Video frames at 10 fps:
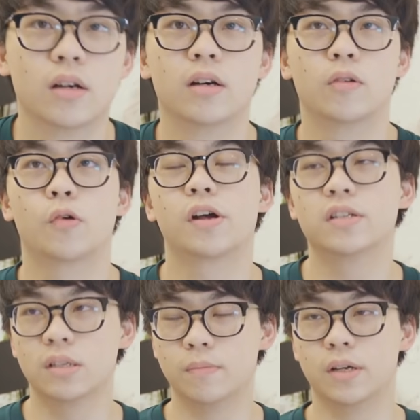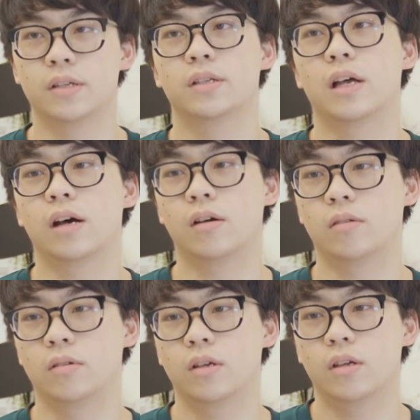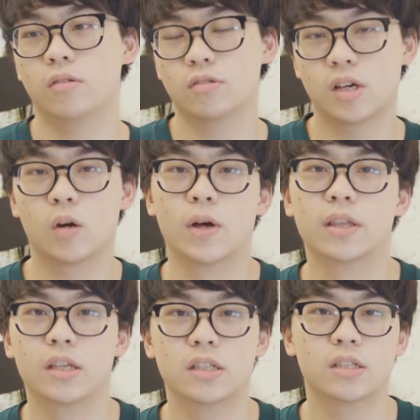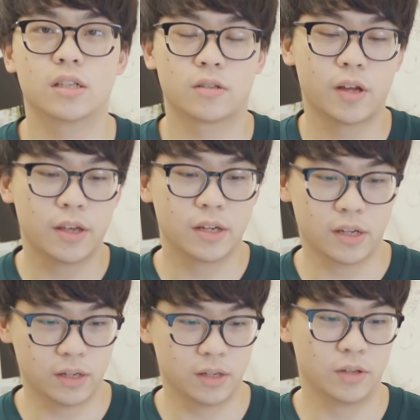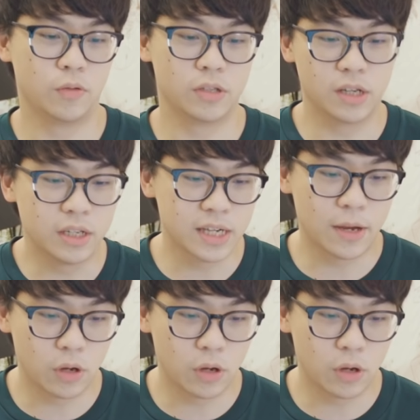呃，我隔着门，然后用交友软体找到一个女生一起来